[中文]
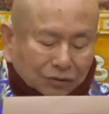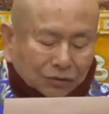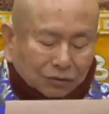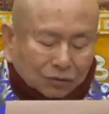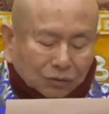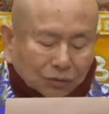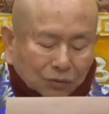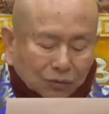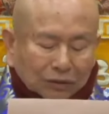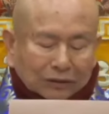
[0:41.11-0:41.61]

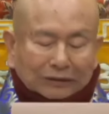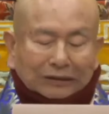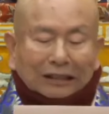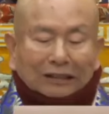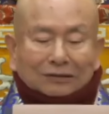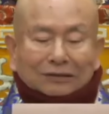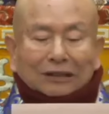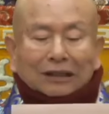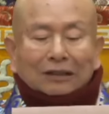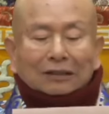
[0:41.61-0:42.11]
尊为
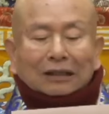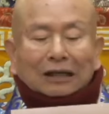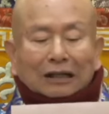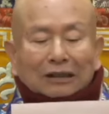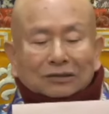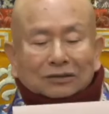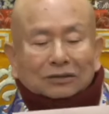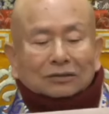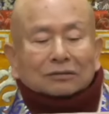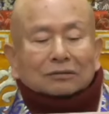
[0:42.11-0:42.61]
大家
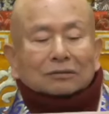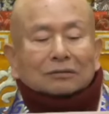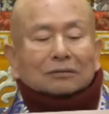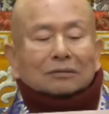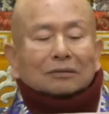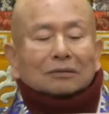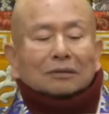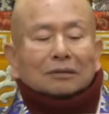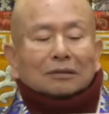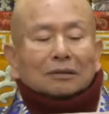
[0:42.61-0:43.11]
开示。
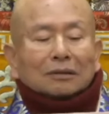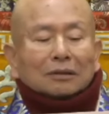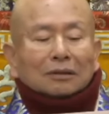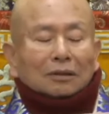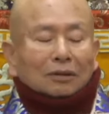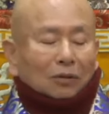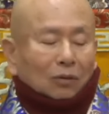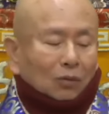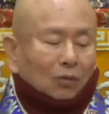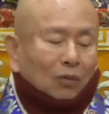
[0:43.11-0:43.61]

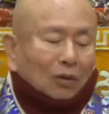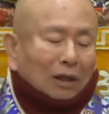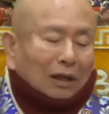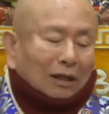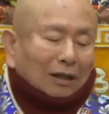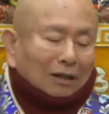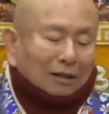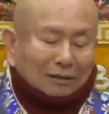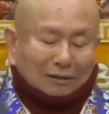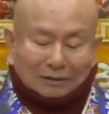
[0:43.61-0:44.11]

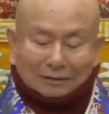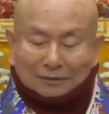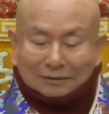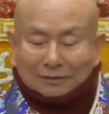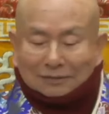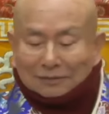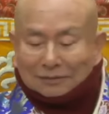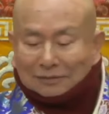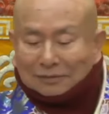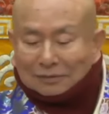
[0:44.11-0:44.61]
哇，
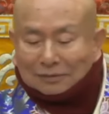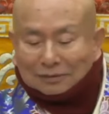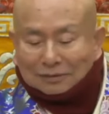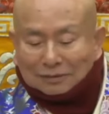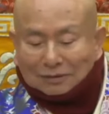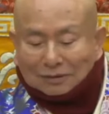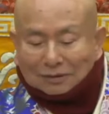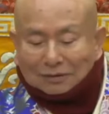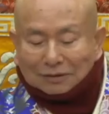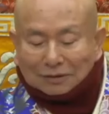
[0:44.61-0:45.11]

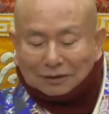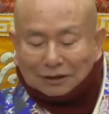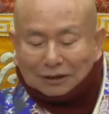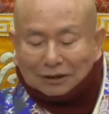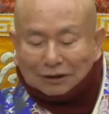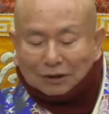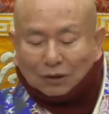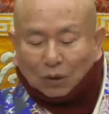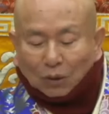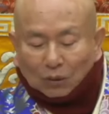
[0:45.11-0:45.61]
这是
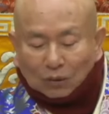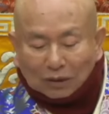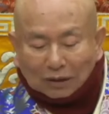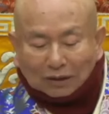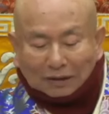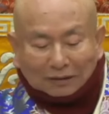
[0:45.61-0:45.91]
气功呢。